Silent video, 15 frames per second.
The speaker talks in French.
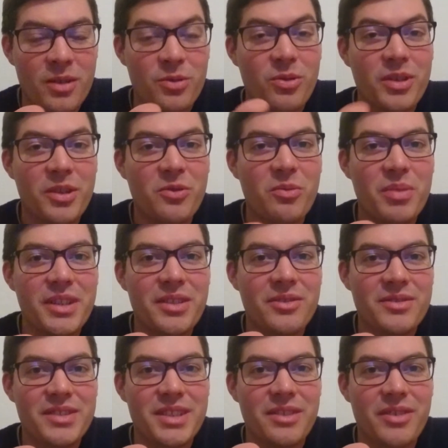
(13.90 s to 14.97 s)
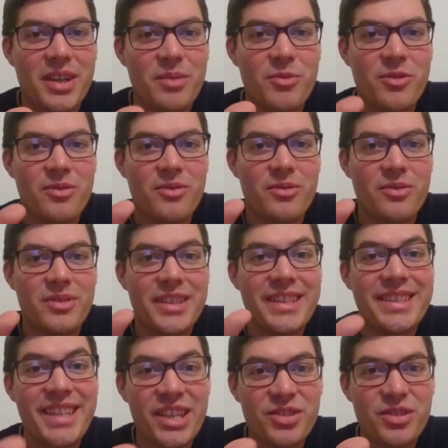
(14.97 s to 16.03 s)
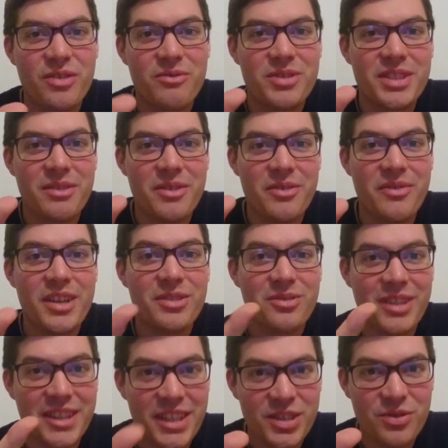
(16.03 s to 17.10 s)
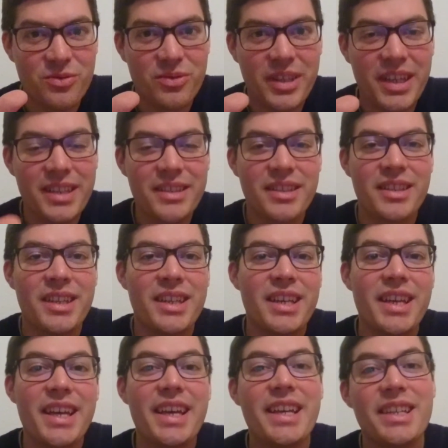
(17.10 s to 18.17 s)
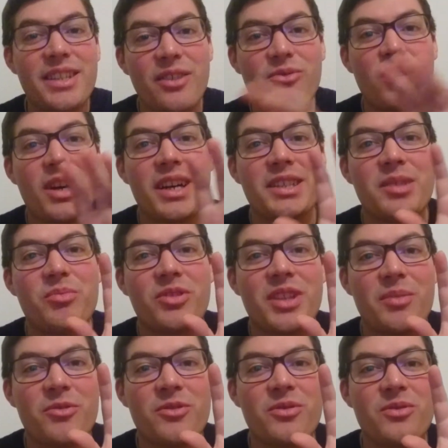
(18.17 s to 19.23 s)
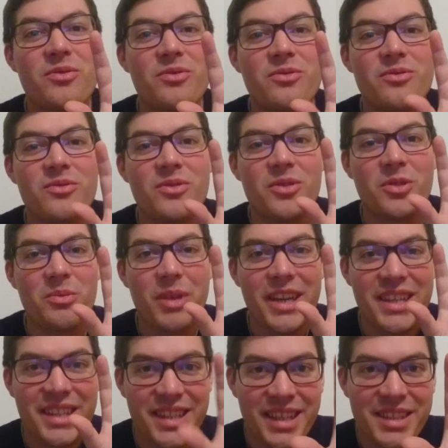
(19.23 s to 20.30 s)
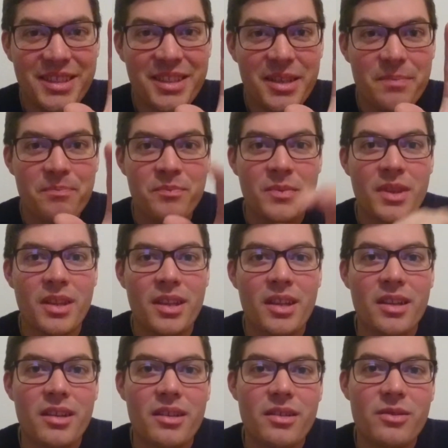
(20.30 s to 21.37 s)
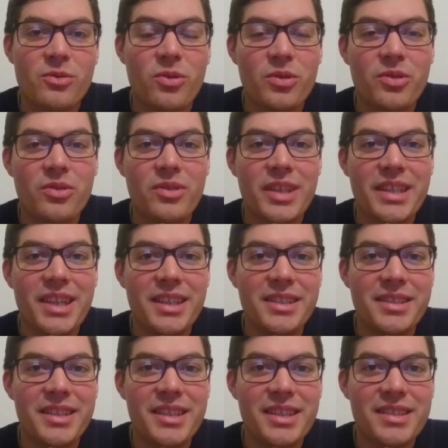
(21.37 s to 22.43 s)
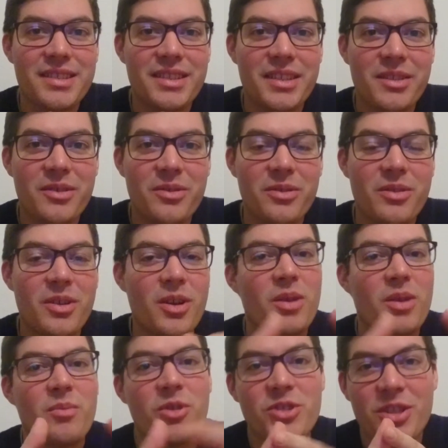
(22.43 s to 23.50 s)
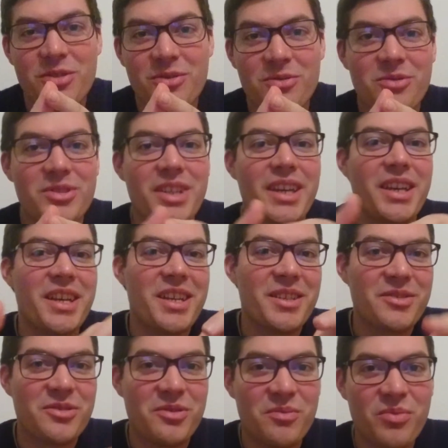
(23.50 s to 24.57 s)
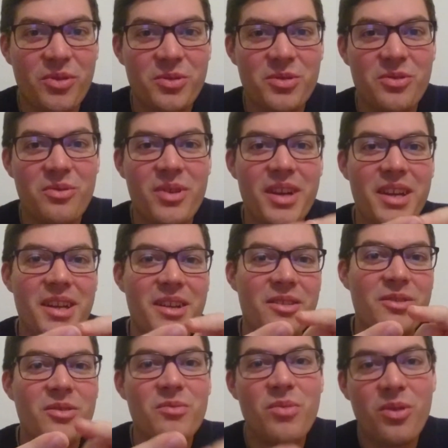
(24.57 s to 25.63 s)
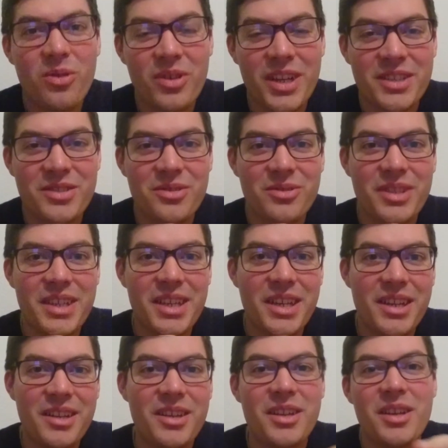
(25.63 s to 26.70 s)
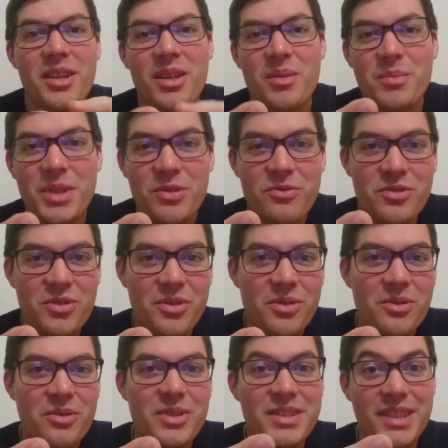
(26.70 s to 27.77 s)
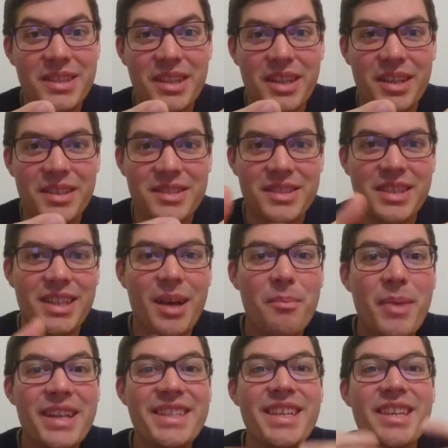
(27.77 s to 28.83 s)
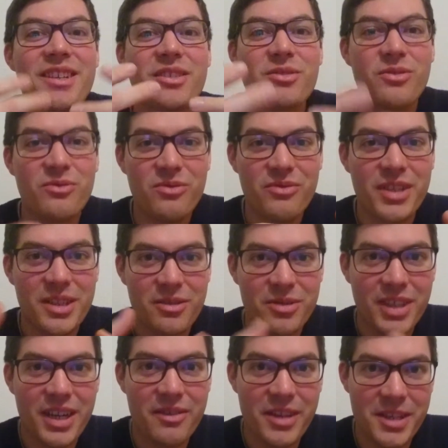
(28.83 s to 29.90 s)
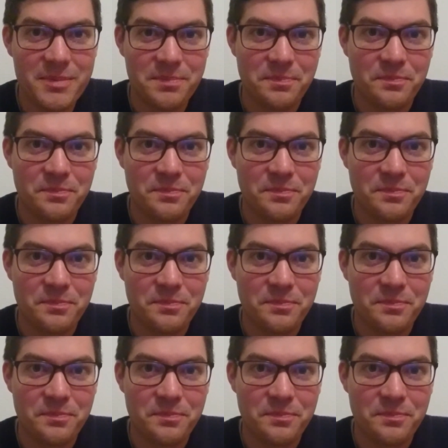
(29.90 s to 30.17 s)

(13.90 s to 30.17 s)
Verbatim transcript: Donc les compétences, c'est vraiment euh, les tâches que vous savez faire, donc les tâches concrètes, et d'avoir indépendamment une rubrique qualité. Donc euh, les qualités, c'est euh, bonne gestion du stress, ponctuel, bon relationnel, minutieux, etc. C'est la manière dont vous faites le travail.